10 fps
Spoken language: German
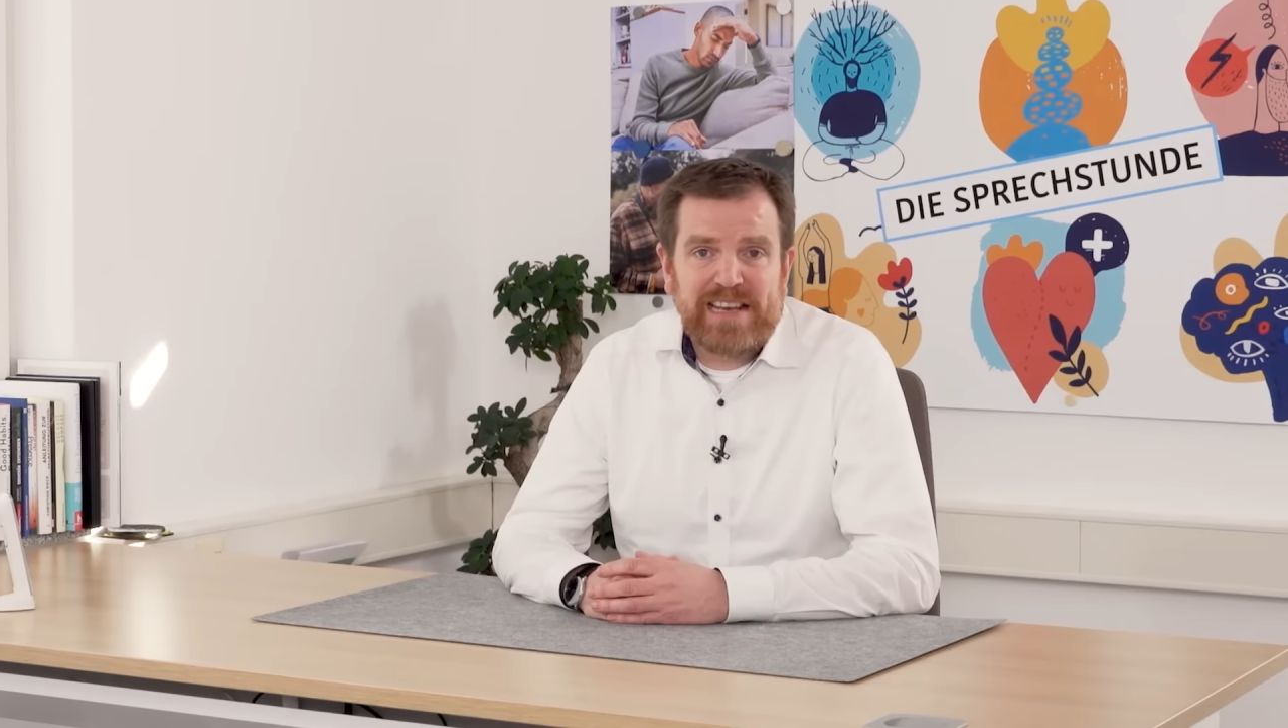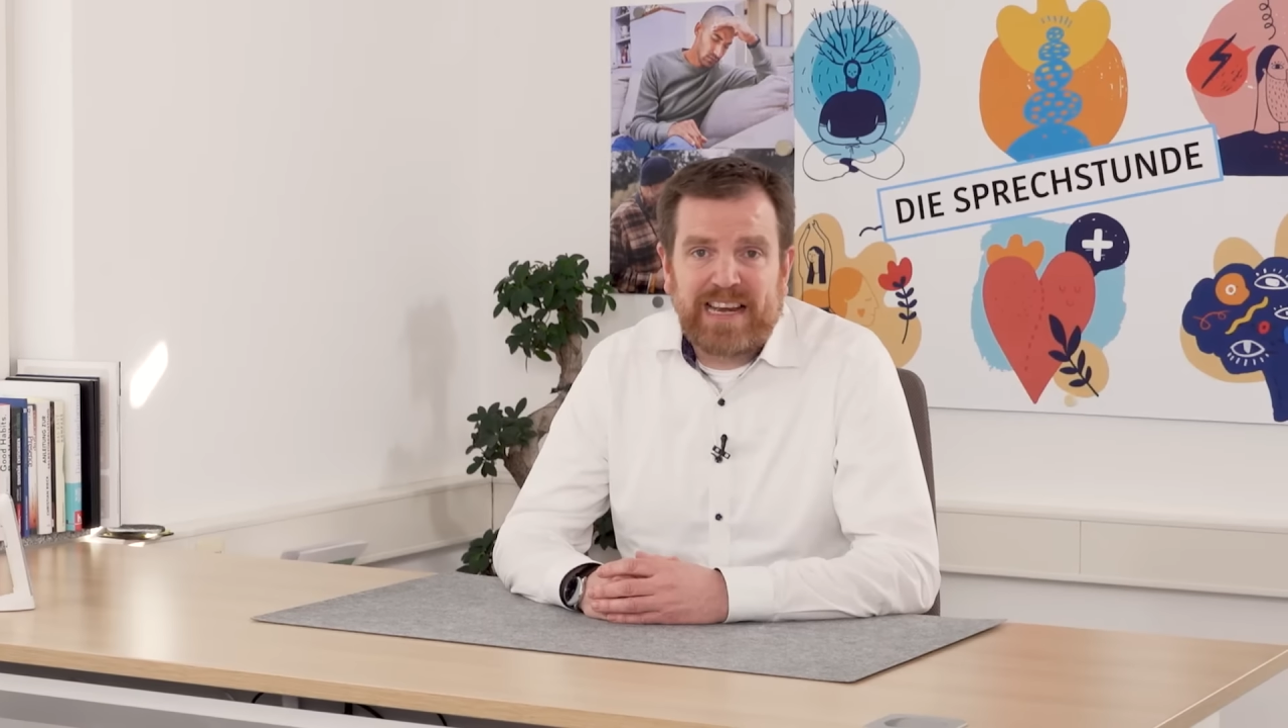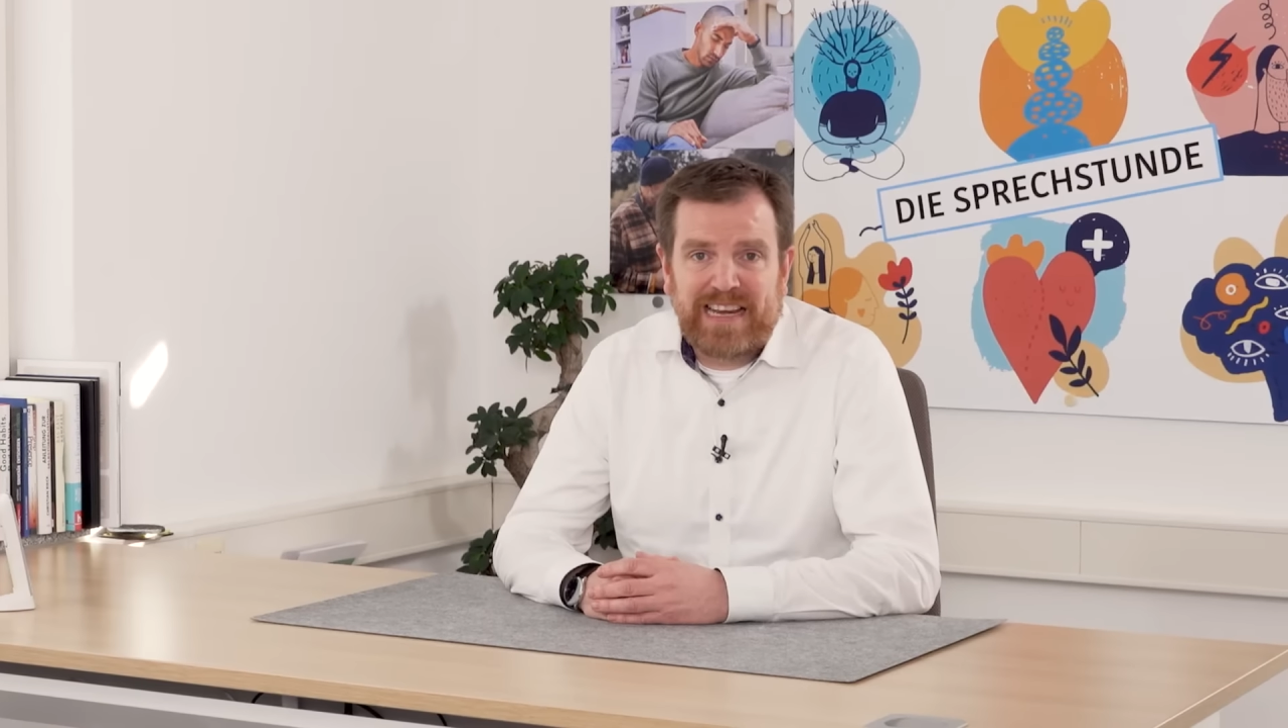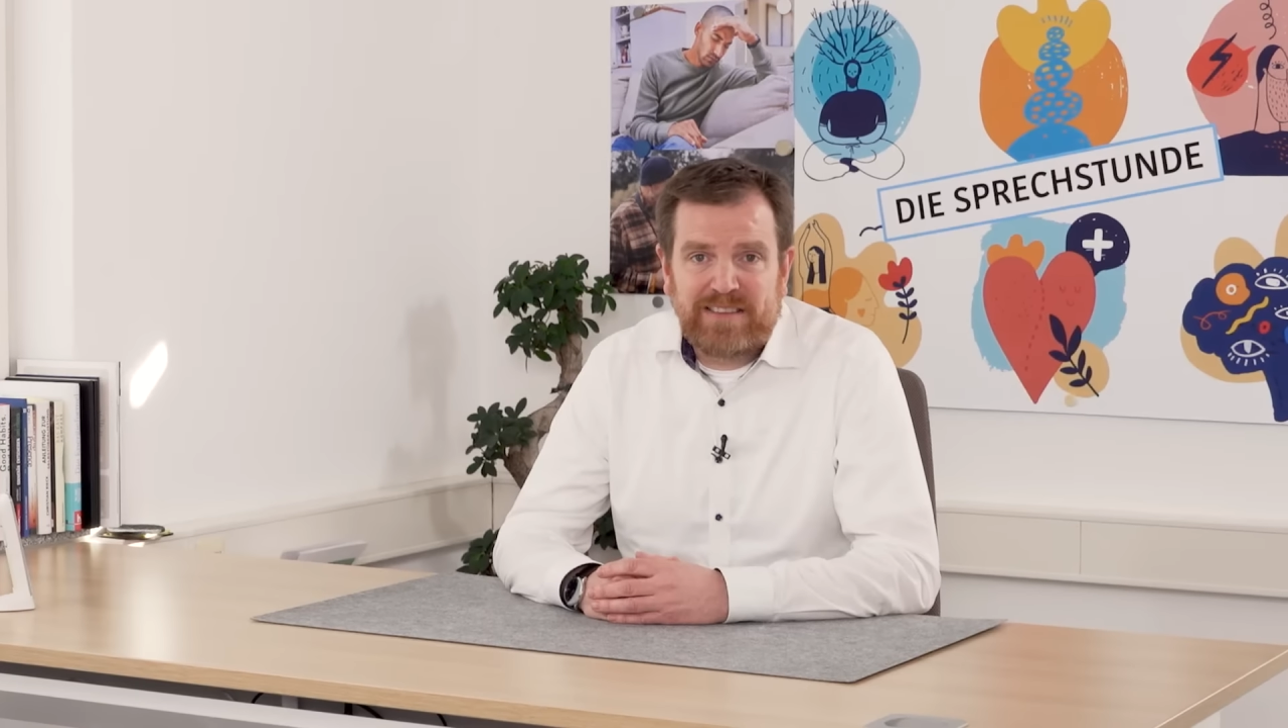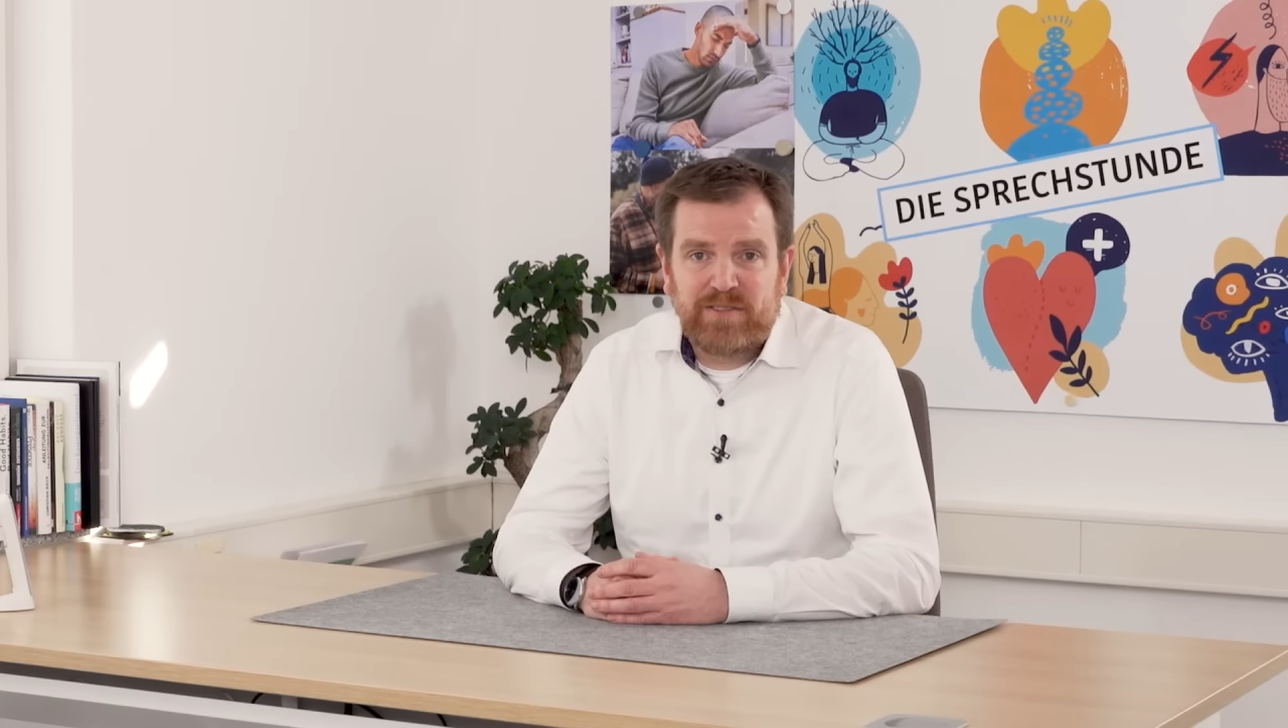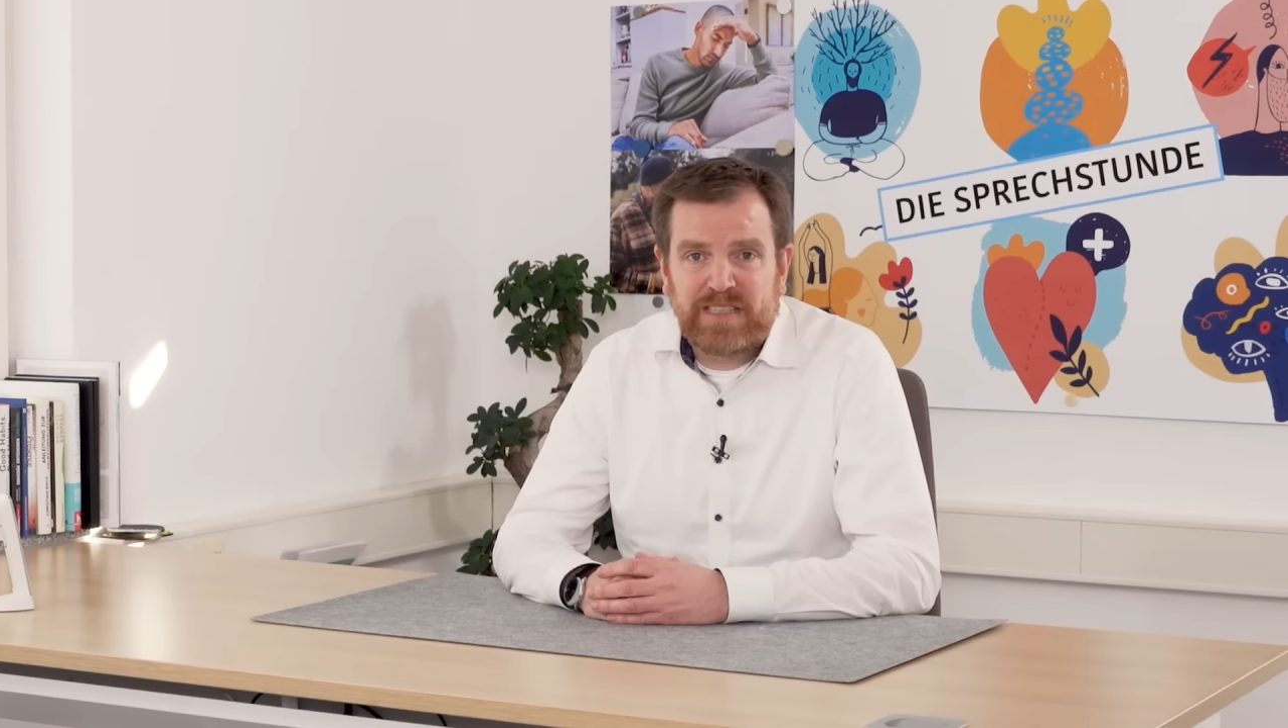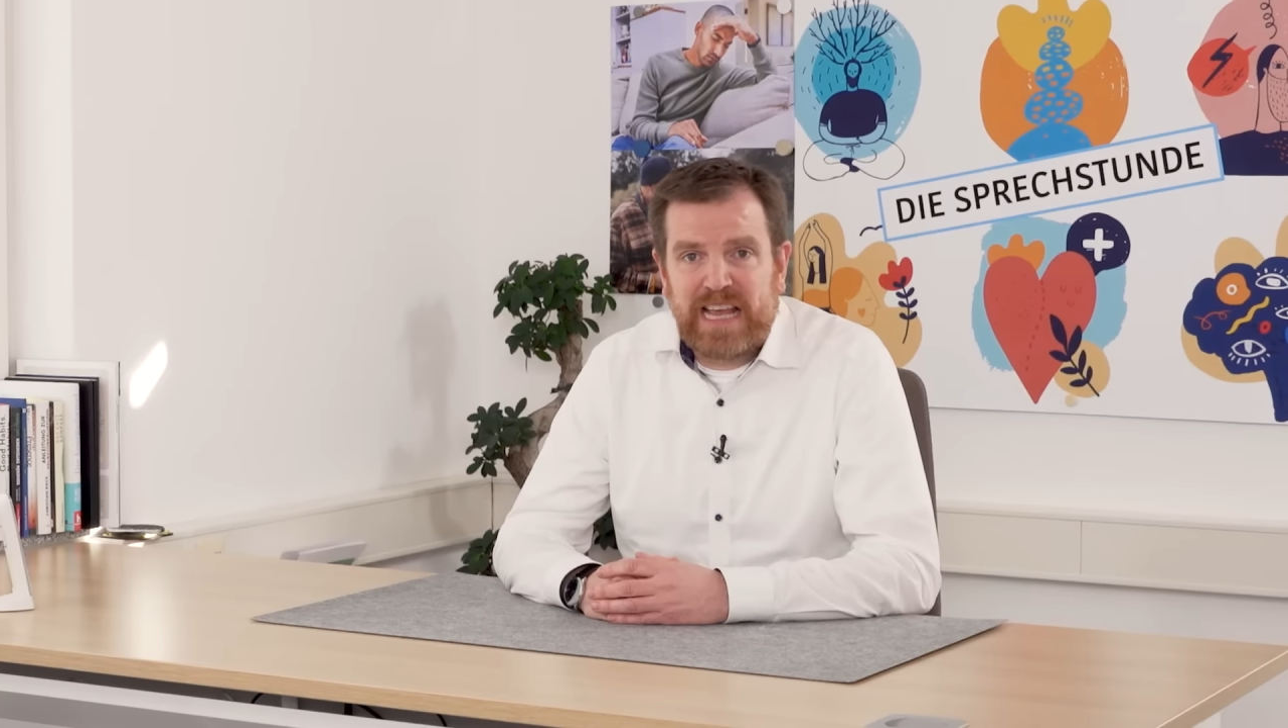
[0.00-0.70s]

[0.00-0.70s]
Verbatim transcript: dann lass uns